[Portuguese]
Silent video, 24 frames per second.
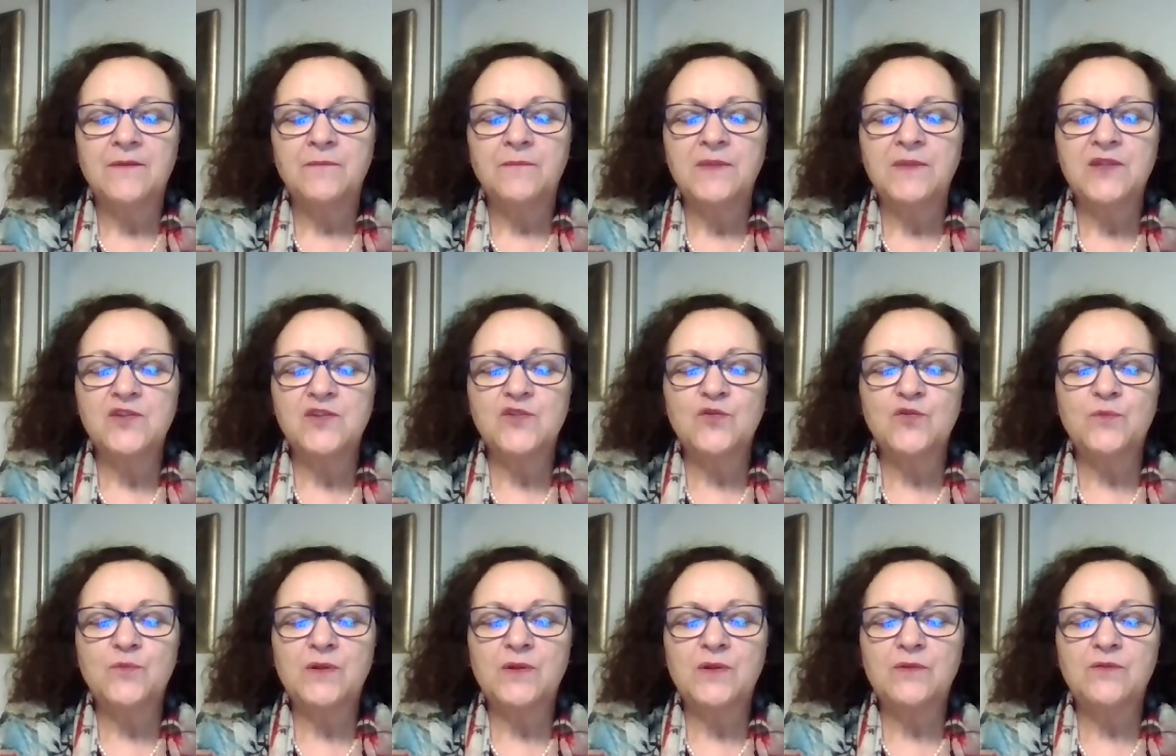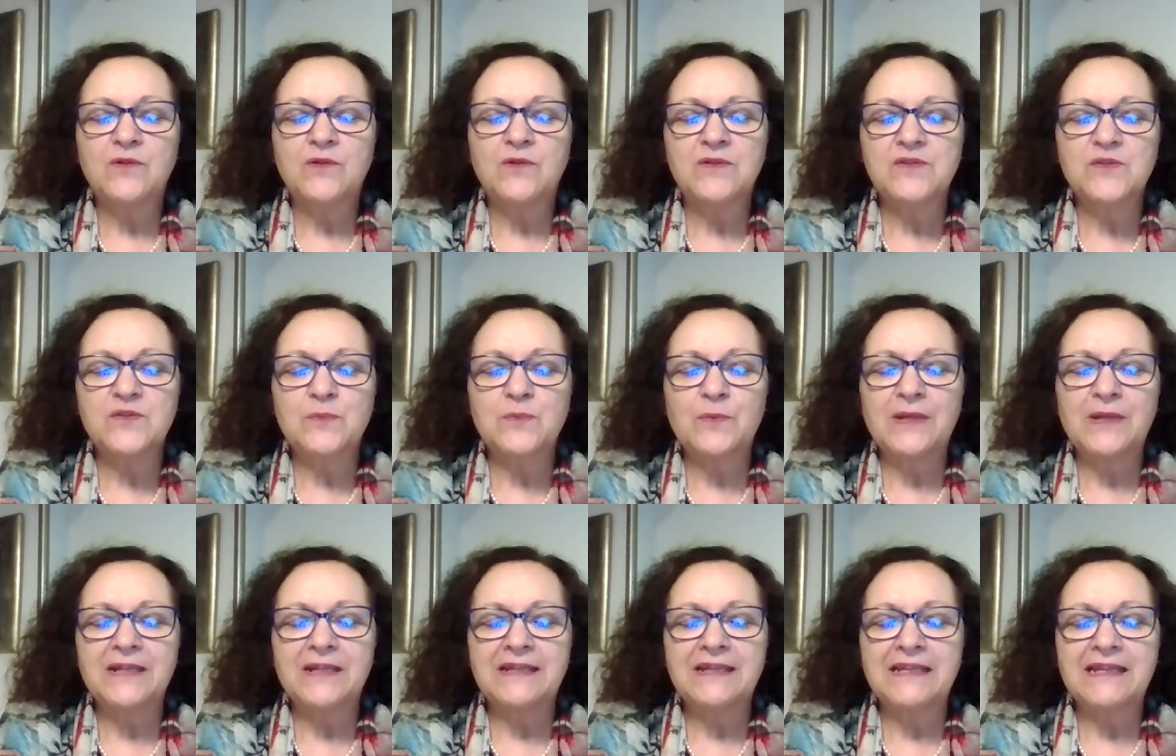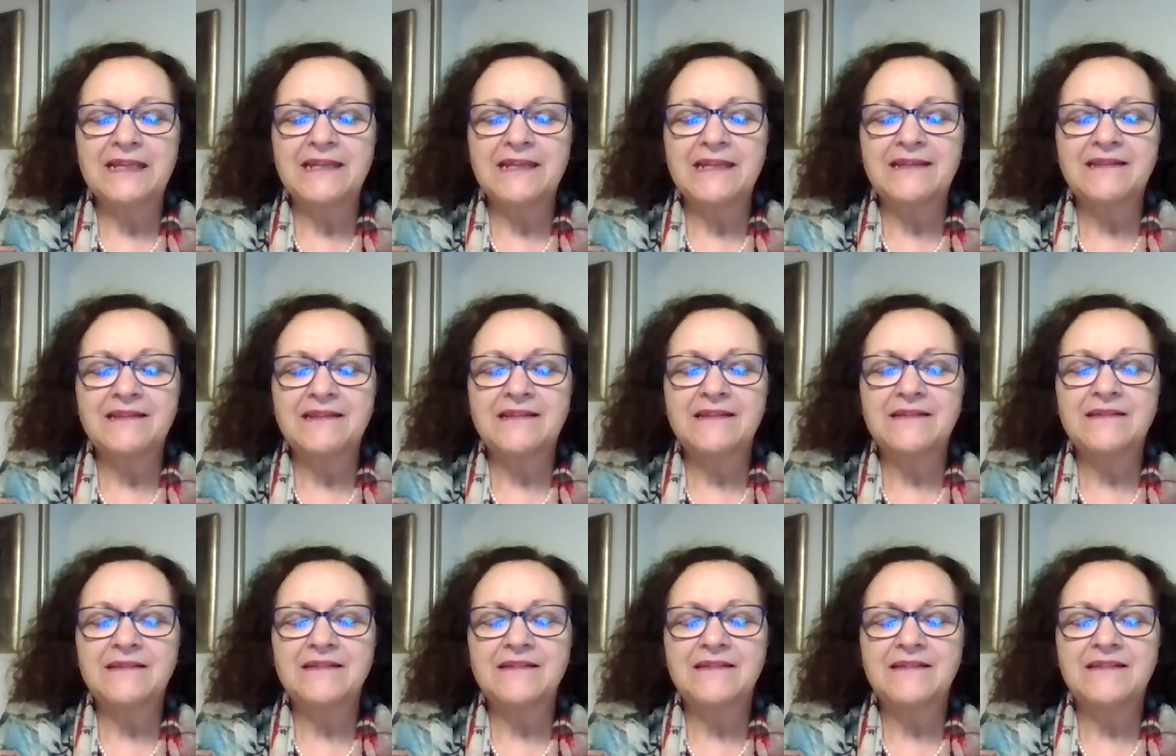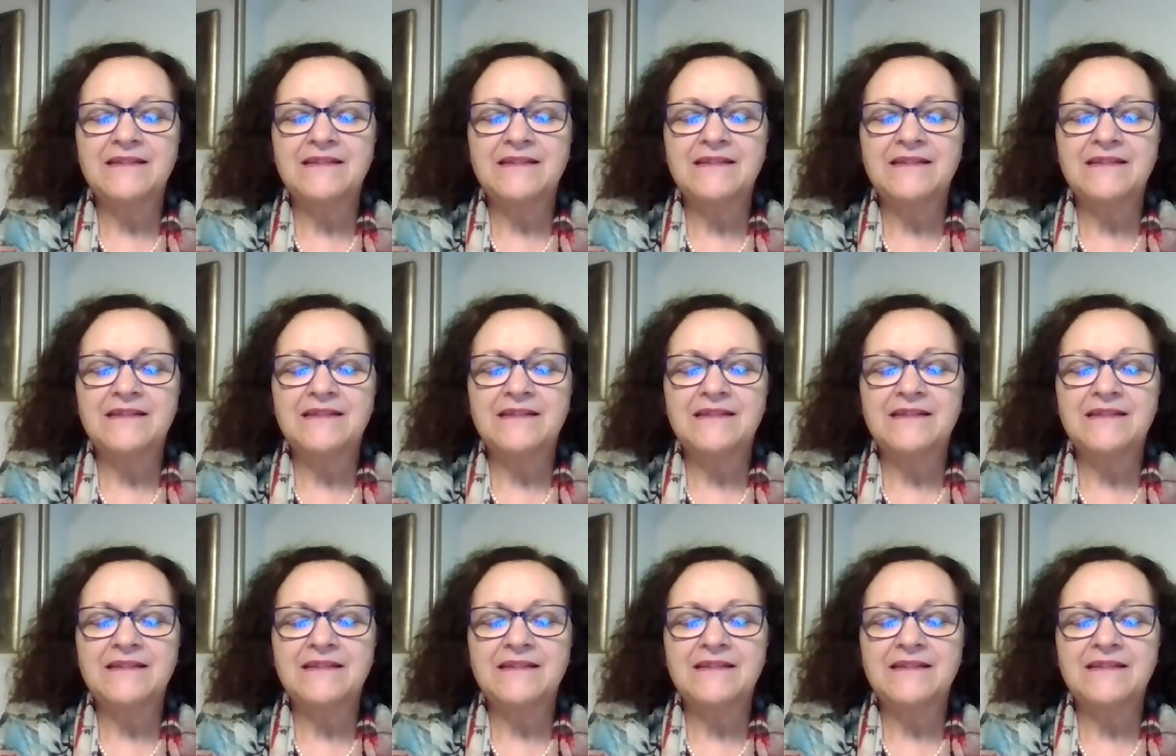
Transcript: pedindo pelo nosso planeta,